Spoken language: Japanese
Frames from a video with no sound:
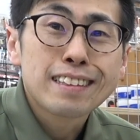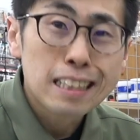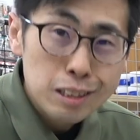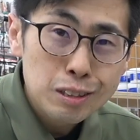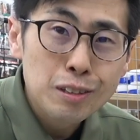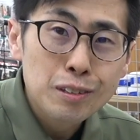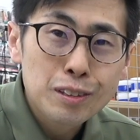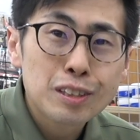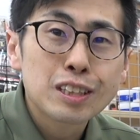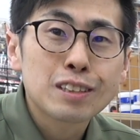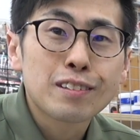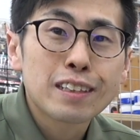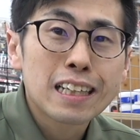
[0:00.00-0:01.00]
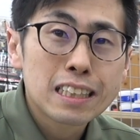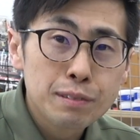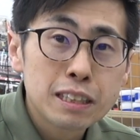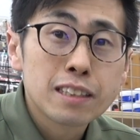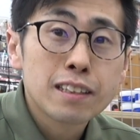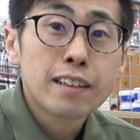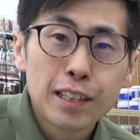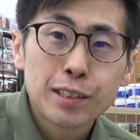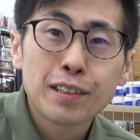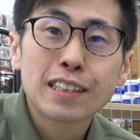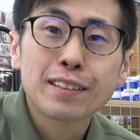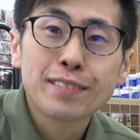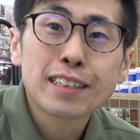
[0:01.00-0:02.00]
何卒よろしくお願いしますと
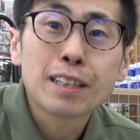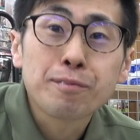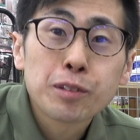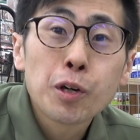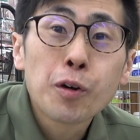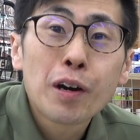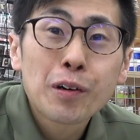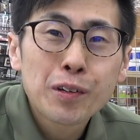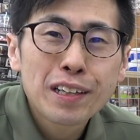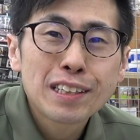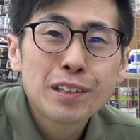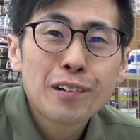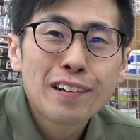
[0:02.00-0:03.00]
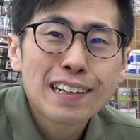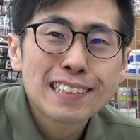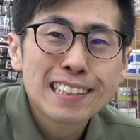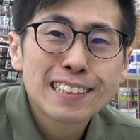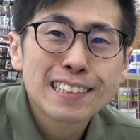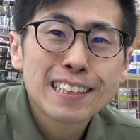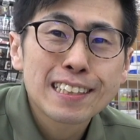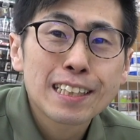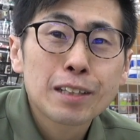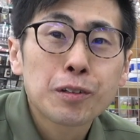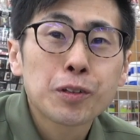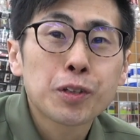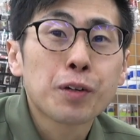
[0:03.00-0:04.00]
いうわけで皆さん今日はこの辺でお別れさせていた
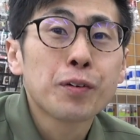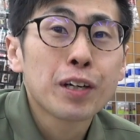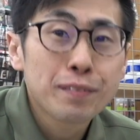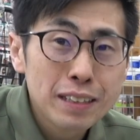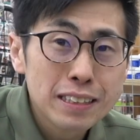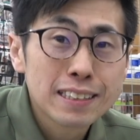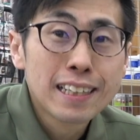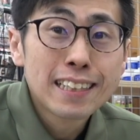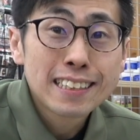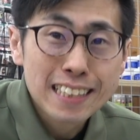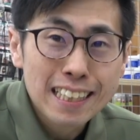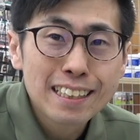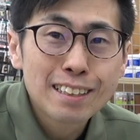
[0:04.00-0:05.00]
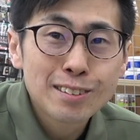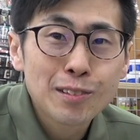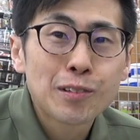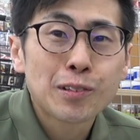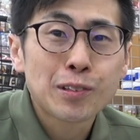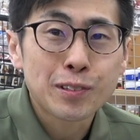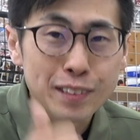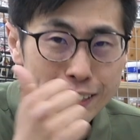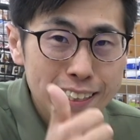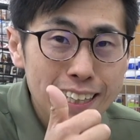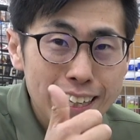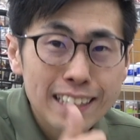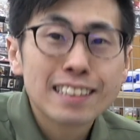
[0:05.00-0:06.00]
だこうと思いますチャンネル登録い
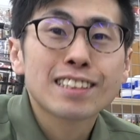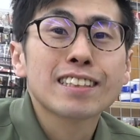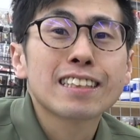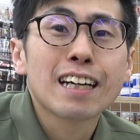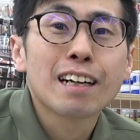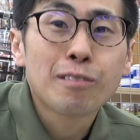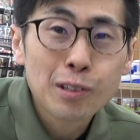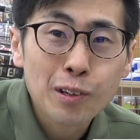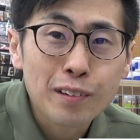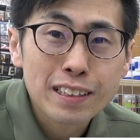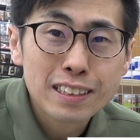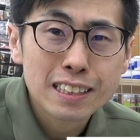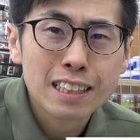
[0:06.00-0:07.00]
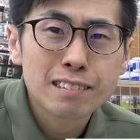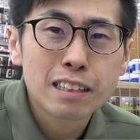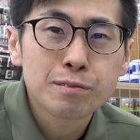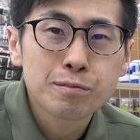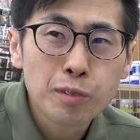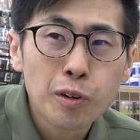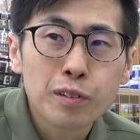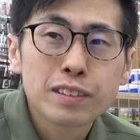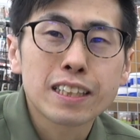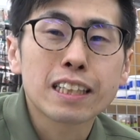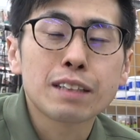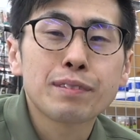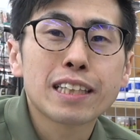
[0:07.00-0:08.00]
いね Twitter フォロー Instagram も
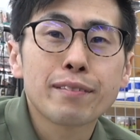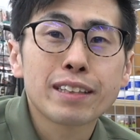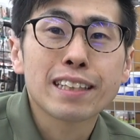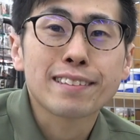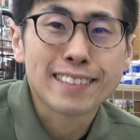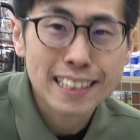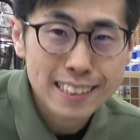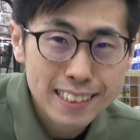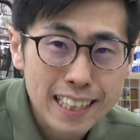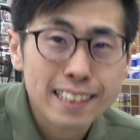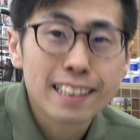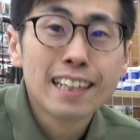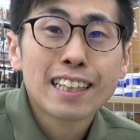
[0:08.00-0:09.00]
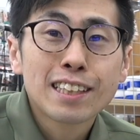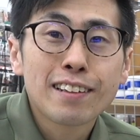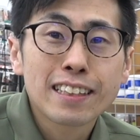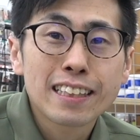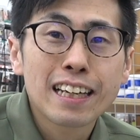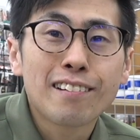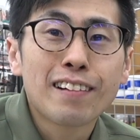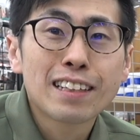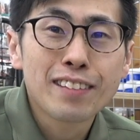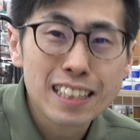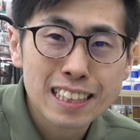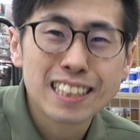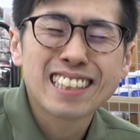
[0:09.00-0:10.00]
ぜひ見てみてくださいというわけで終わり
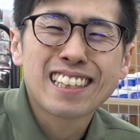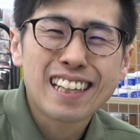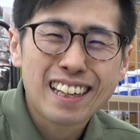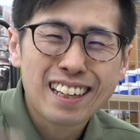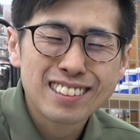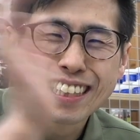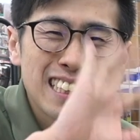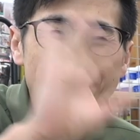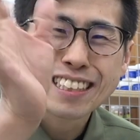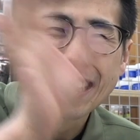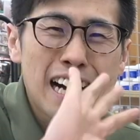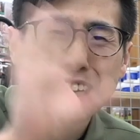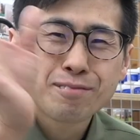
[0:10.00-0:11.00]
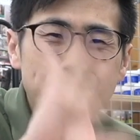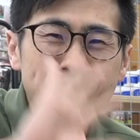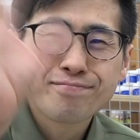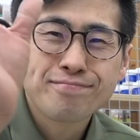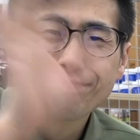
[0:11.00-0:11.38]
ますお疲れ様でした